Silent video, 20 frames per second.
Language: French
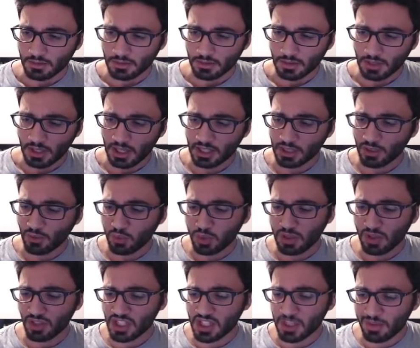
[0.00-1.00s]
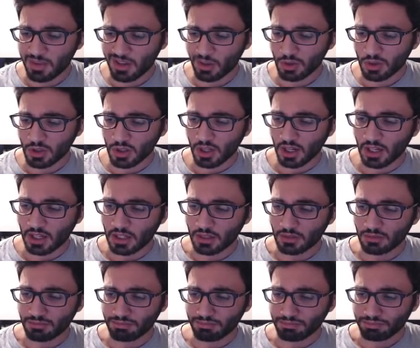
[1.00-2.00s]
ah, je, vous savez, j'ai mal au cœur là.
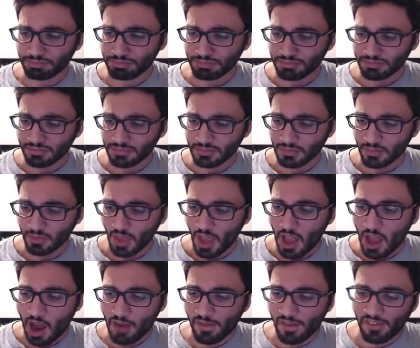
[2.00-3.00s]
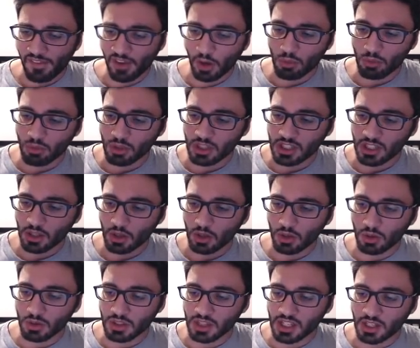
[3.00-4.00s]
Ah, on va faire une, multi,
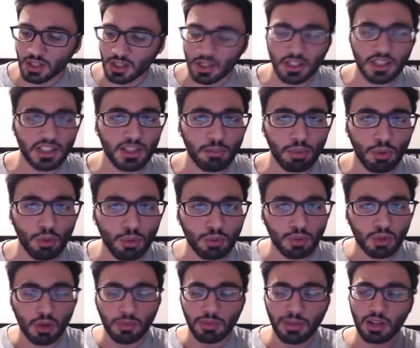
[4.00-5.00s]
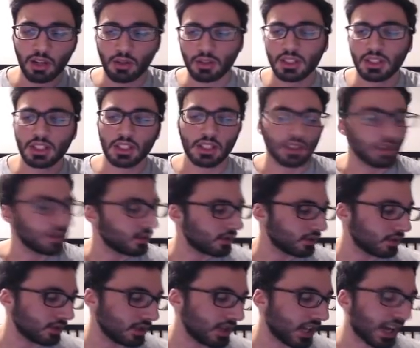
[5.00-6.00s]
une single ici pour contrebalancer.
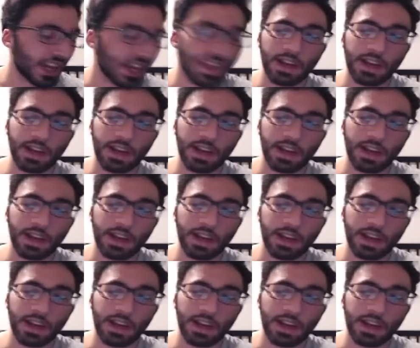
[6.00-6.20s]
Y a rien à